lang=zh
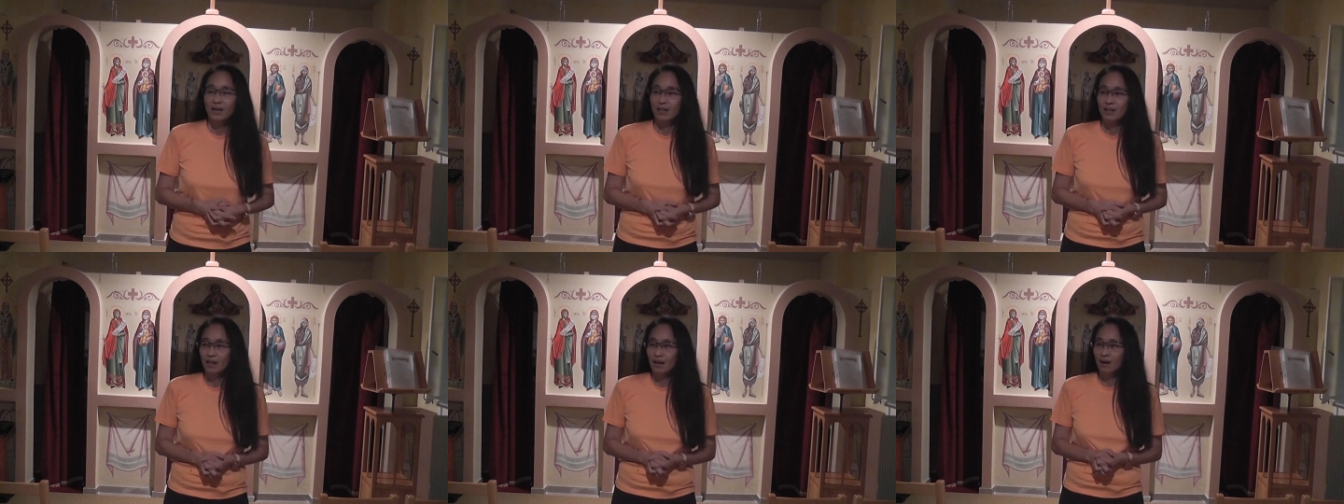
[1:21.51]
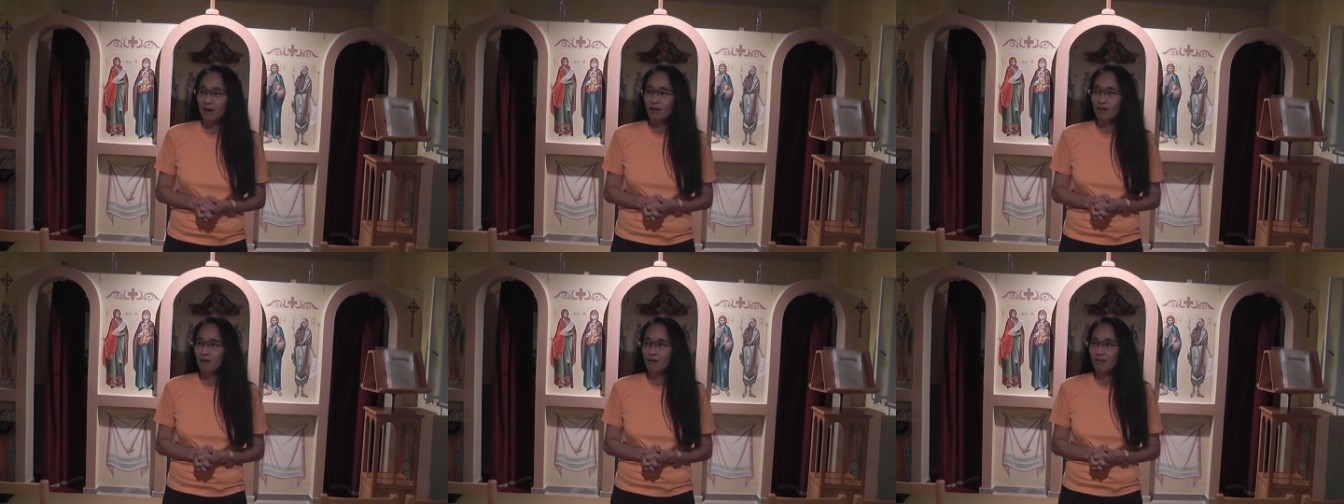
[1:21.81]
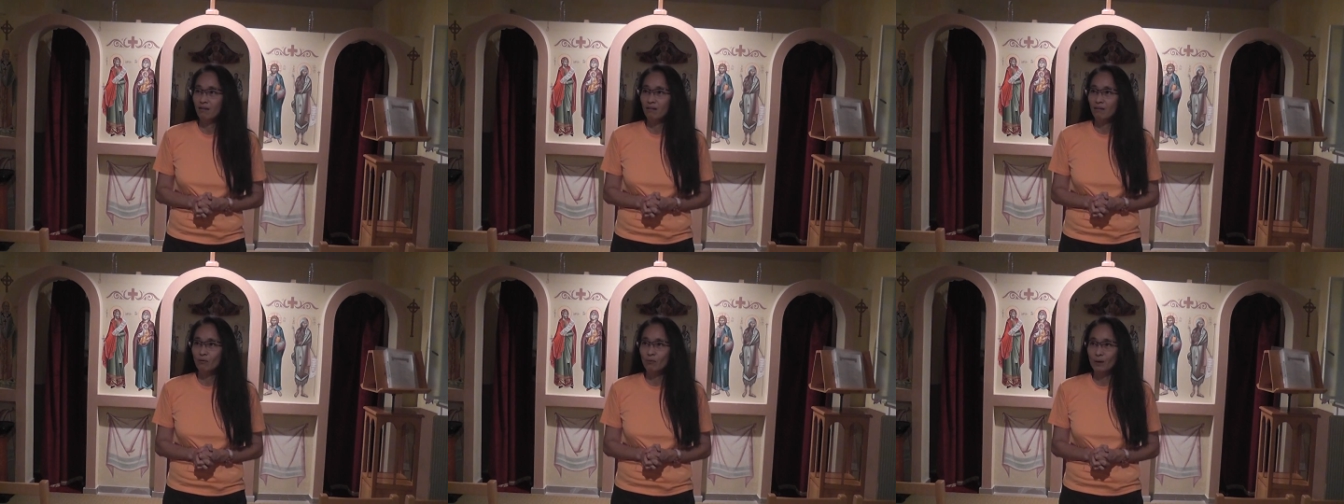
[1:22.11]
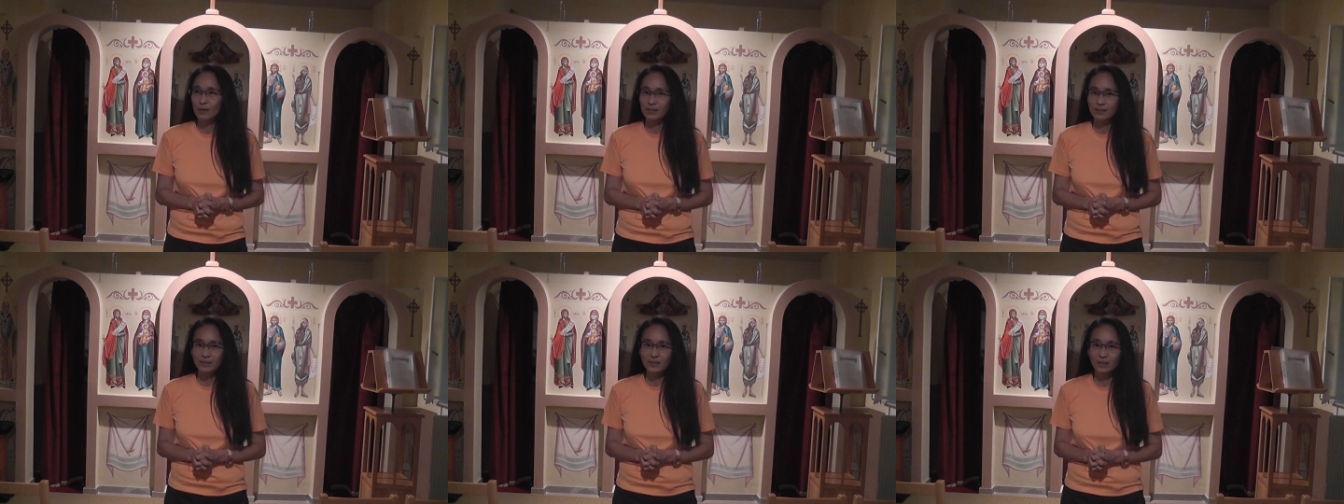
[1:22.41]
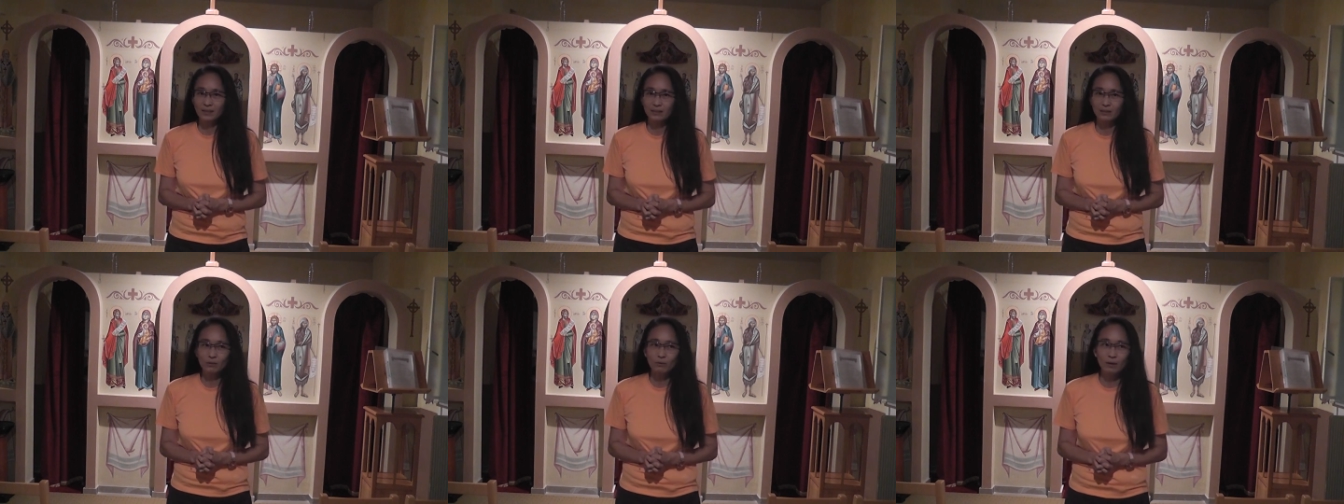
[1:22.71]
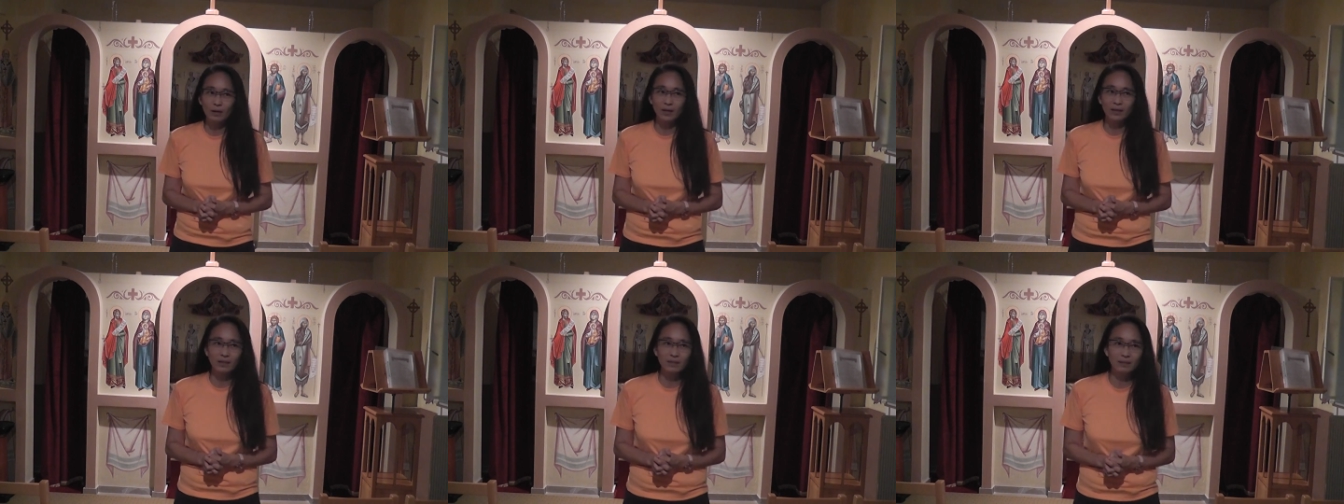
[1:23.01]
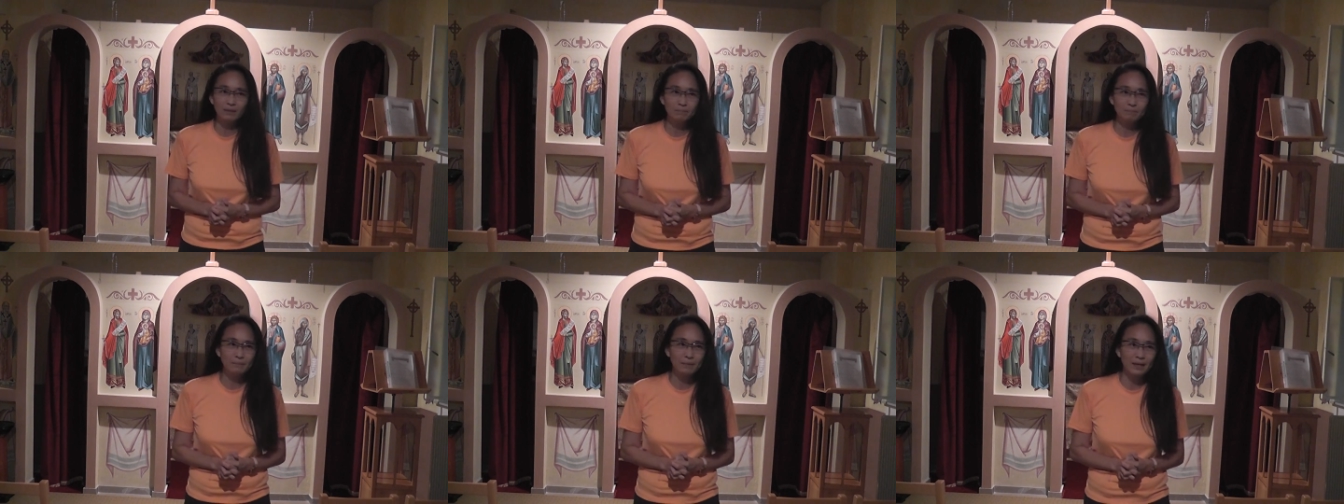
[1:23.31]
然后晚上的话可
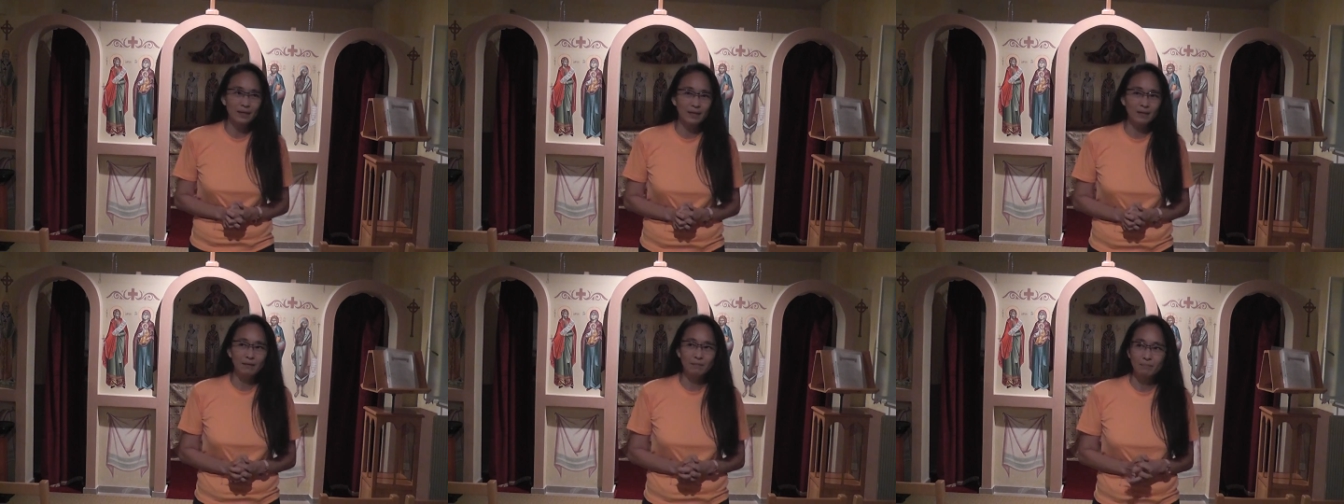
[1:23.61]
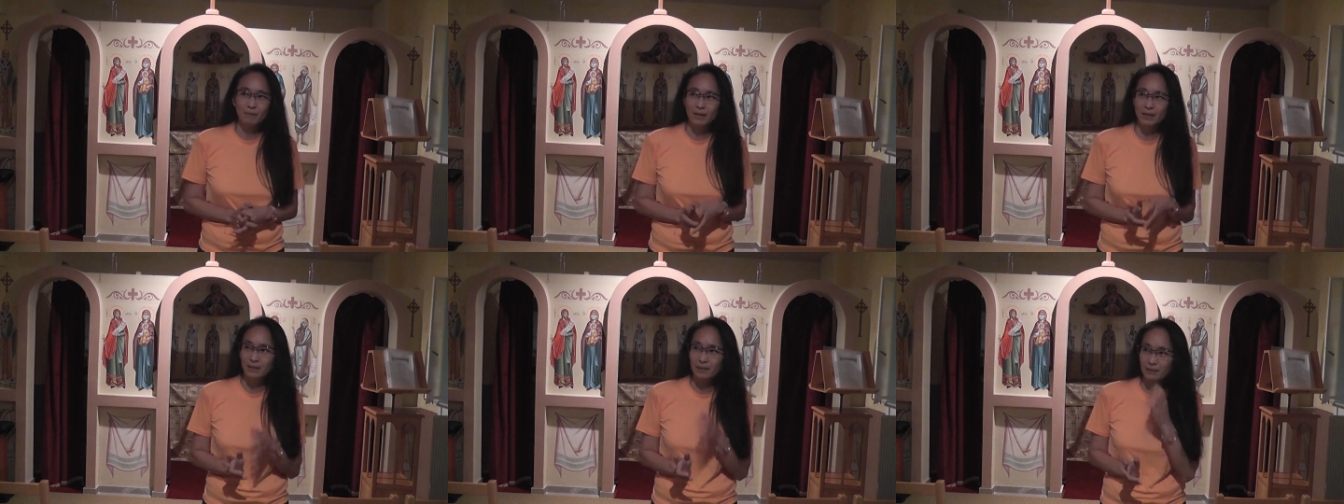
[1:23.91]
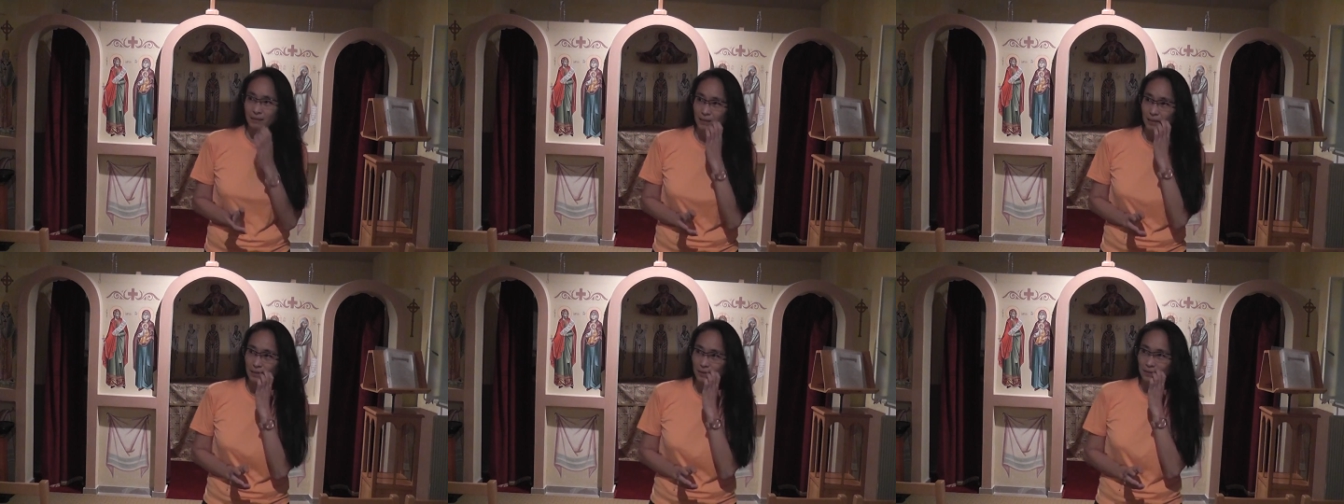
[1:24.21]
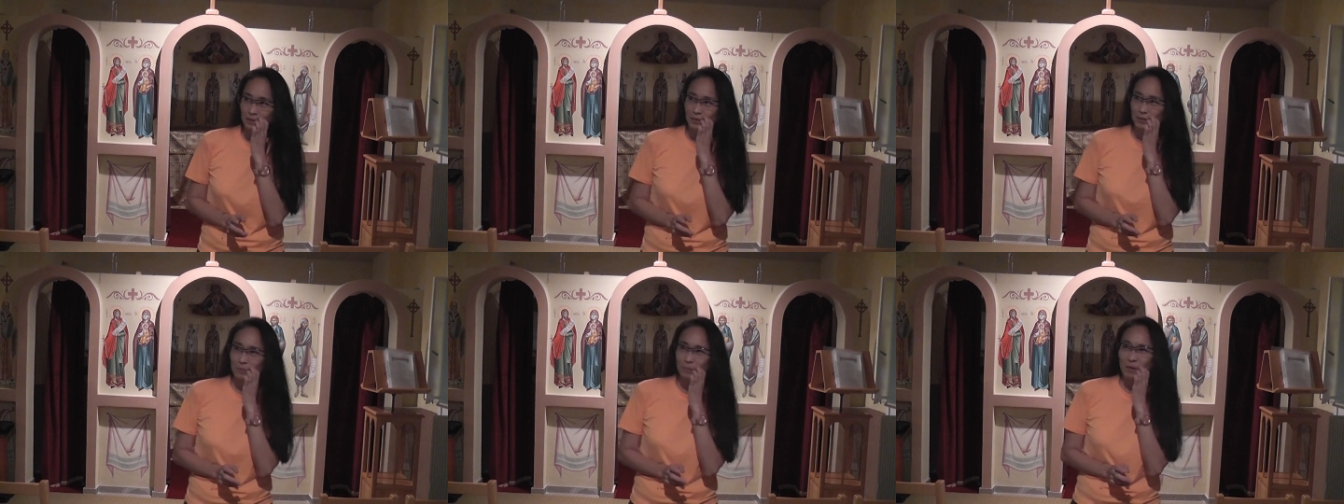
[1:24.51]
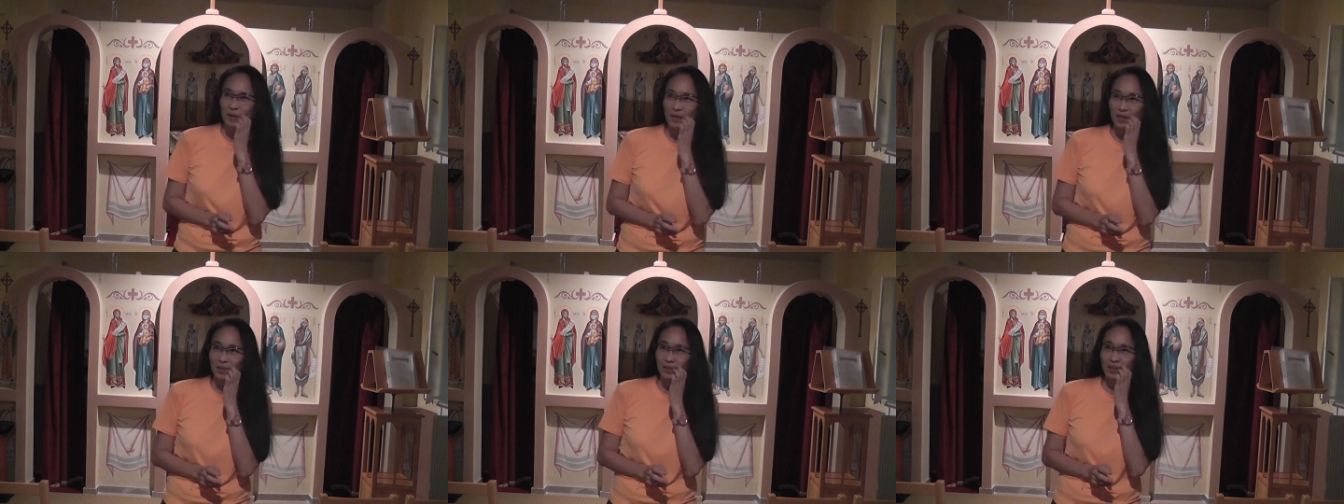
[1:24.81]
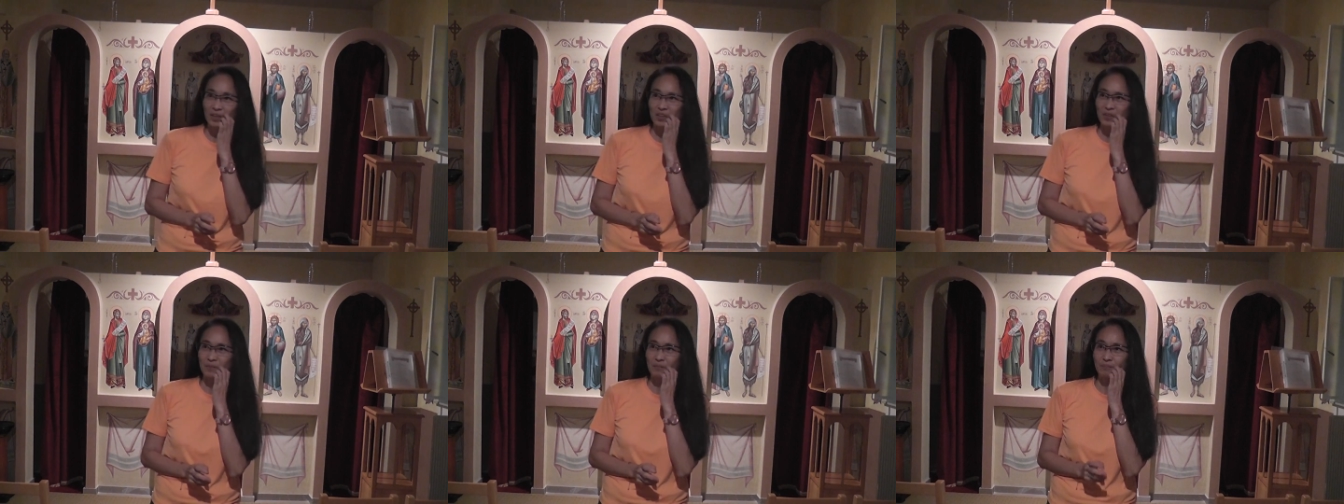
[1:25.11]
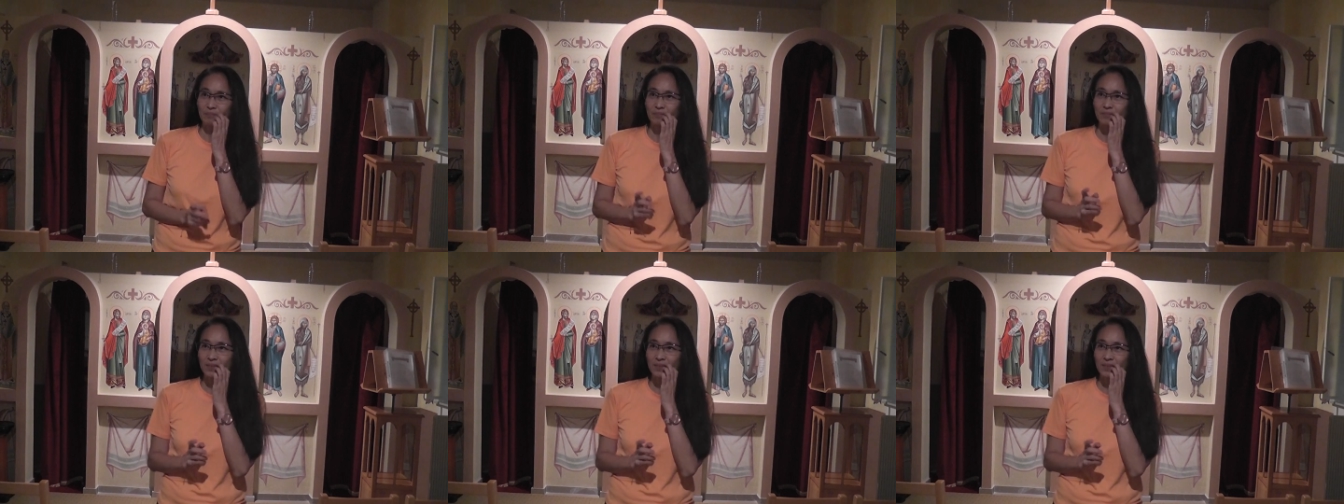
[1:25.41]
能没没人，但是又怕那个。